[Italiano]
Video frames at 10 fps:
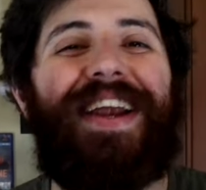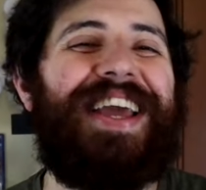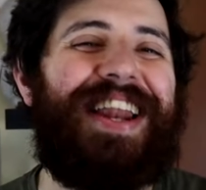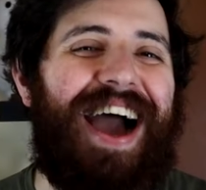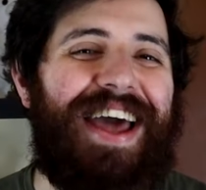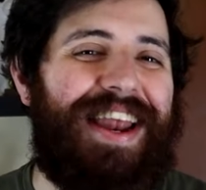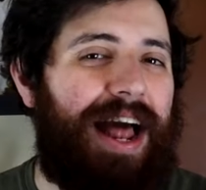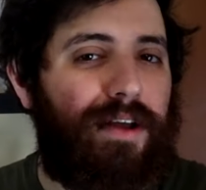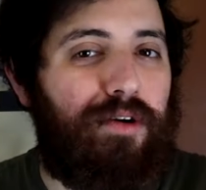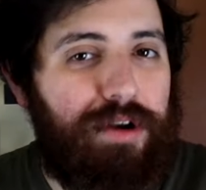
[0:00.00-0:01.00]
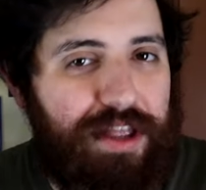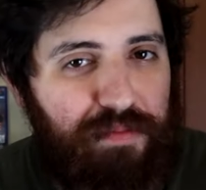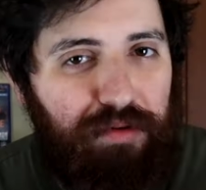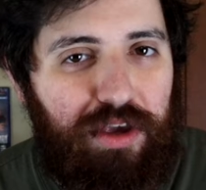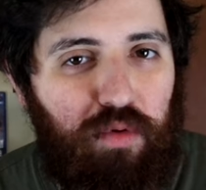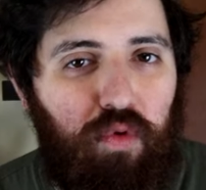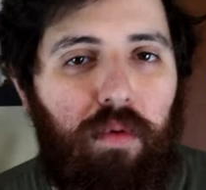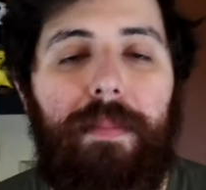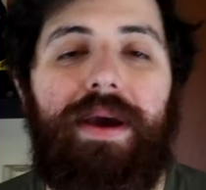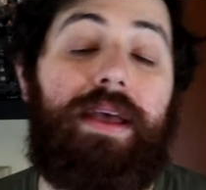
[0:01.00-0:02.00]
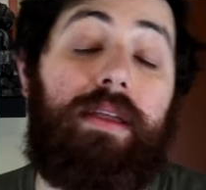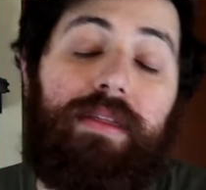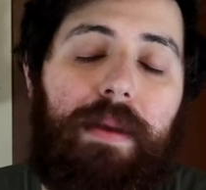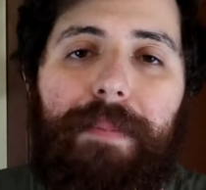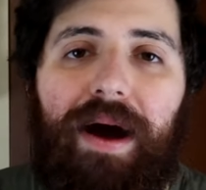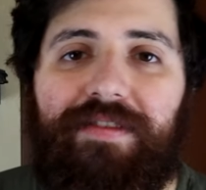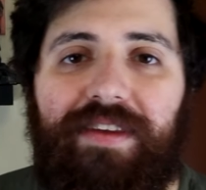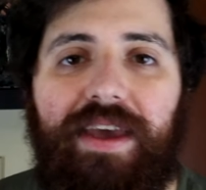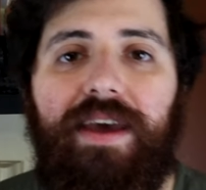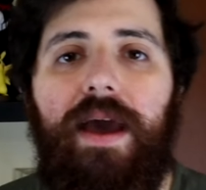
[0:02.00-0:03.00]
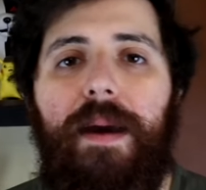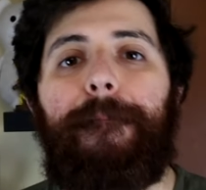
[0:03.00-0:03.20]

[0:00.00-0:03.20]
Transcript: venerare l'algoritmo di YouTube che di base